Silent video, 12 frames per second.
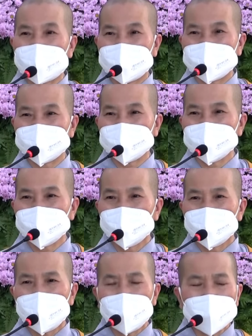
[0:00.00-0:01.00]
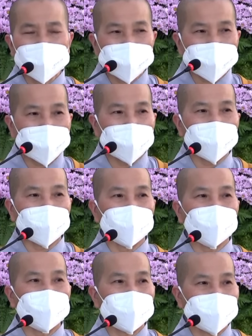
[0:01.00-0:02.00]
thầy hết
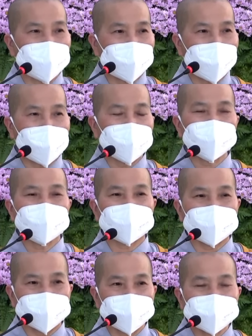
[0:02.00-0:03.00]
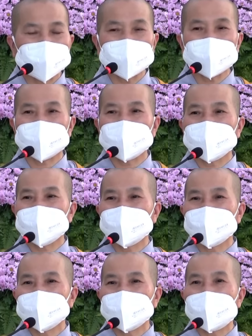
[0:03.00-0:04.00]
lời quỷ báng chỉ trích
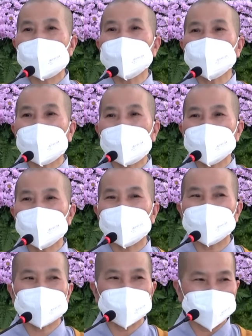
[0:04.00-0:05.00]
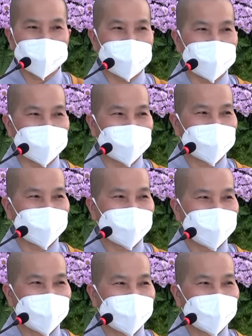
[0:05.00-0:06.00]
Thế Tôn của chúng ta,
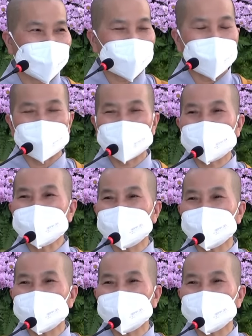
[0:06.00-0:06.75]
còn cái